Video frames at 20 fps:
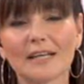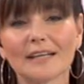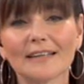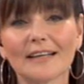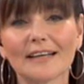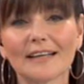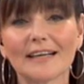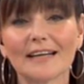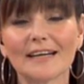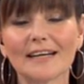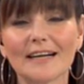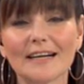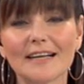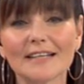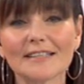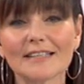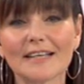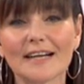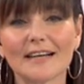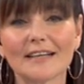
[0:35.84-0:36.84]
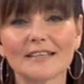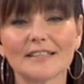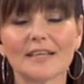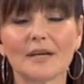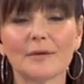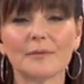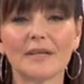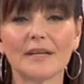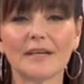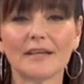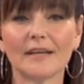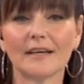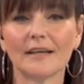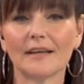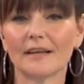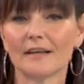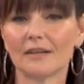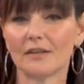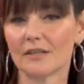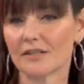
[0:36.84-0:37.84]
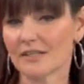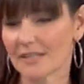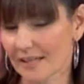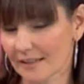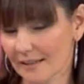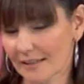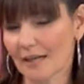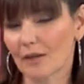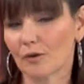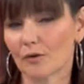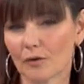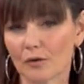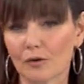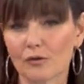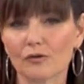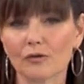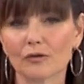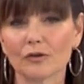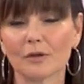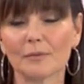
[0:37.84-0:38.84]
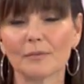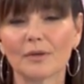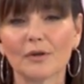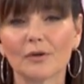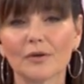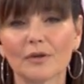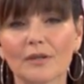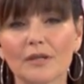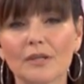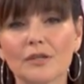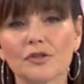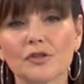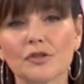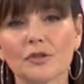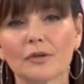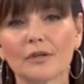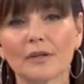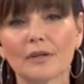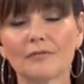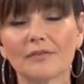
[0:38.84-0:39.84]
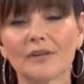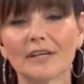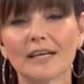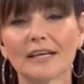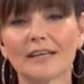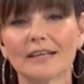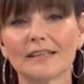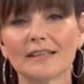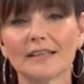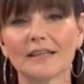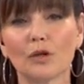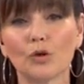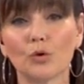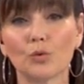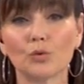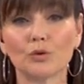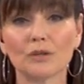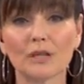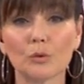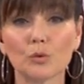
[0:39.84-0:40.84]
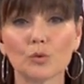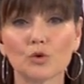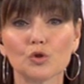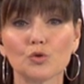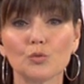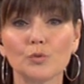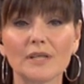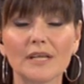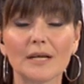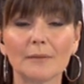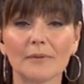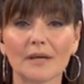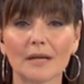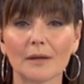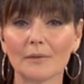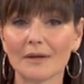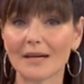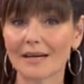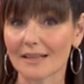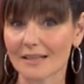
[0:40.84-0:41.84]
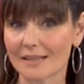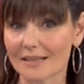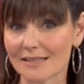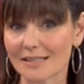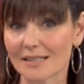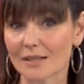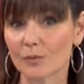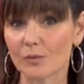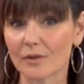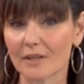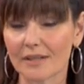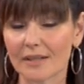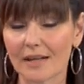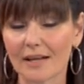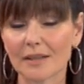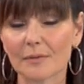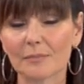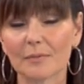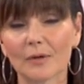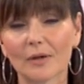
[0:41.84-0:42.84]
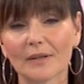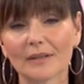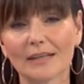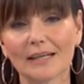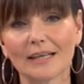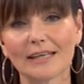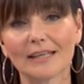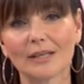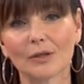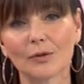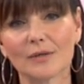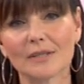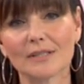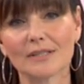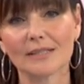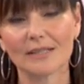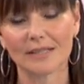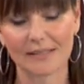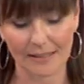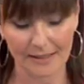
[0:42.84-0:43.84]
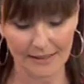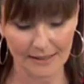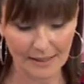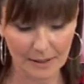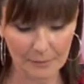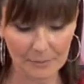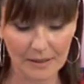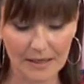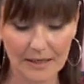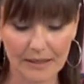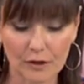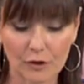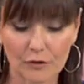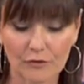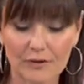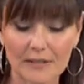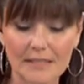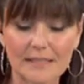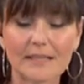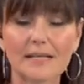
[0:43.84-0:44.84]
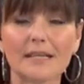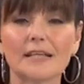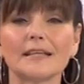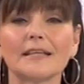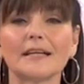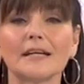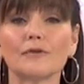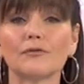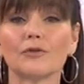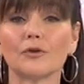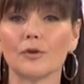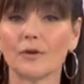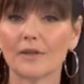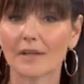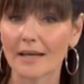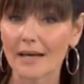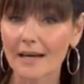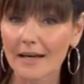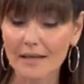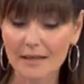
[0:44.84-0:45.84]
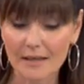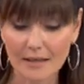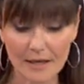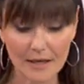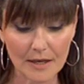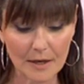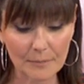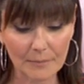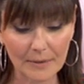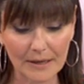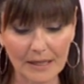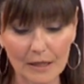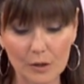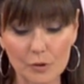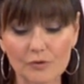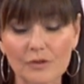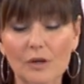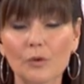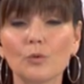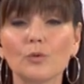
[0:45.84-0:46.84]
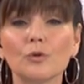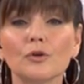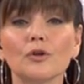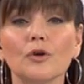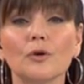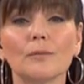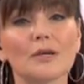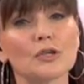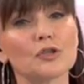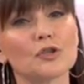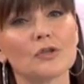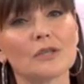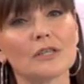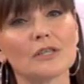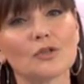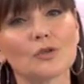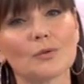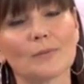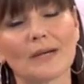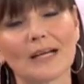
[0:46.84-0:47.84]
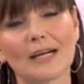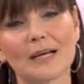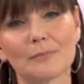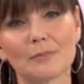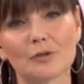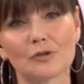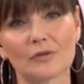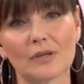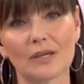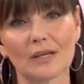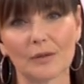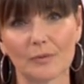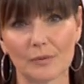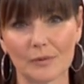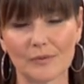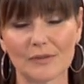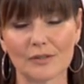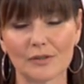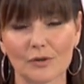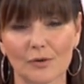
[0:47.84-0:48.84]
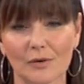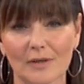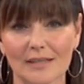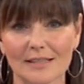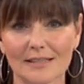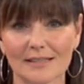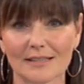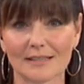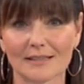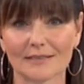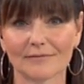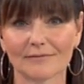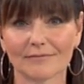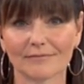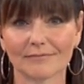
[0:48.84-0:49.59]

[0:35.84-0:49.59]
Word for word: la tarde en casa, ya viene y ya está con nosotros, mejor dicho, el fiscal retirado Gustavo Subía para hablar de seguridad, pero antes les quiero decir que Headline ofrece el teléfono ideal para los adultos mayores o para las personas que viven solas.